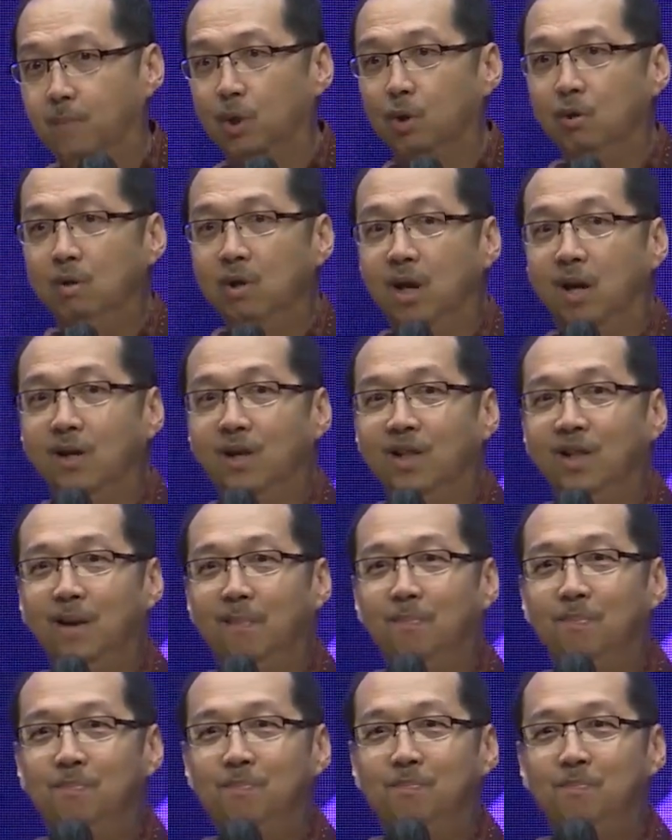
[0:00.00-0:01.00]
Betul nggak? Kita
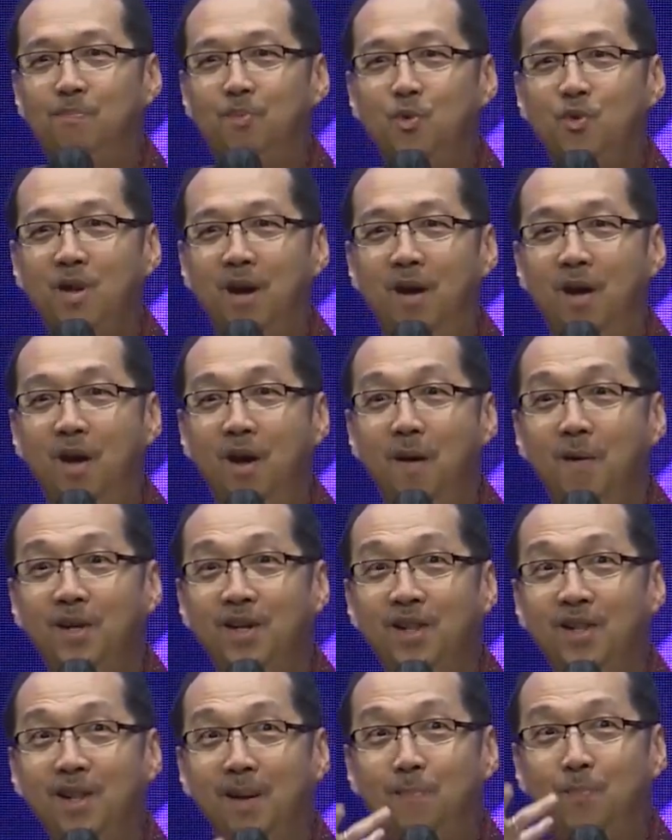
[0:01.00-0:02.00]
punya
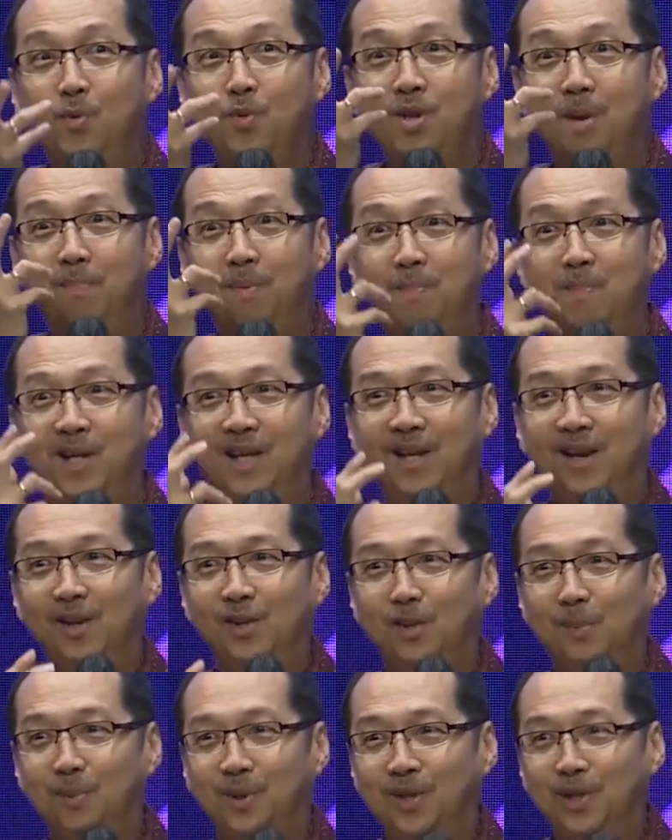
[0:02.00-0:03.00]
kita punya pemikiran
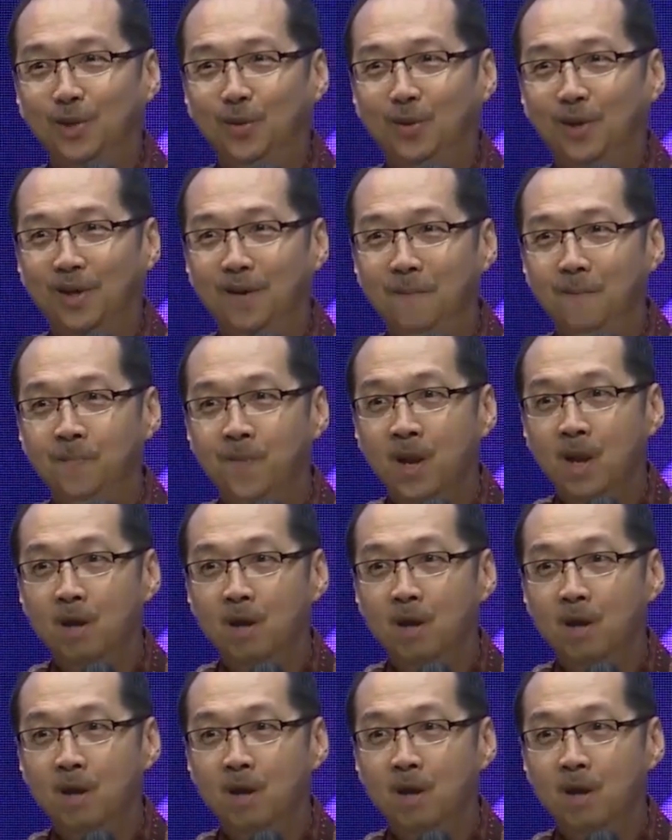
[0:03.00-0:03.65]
seperti itu kan?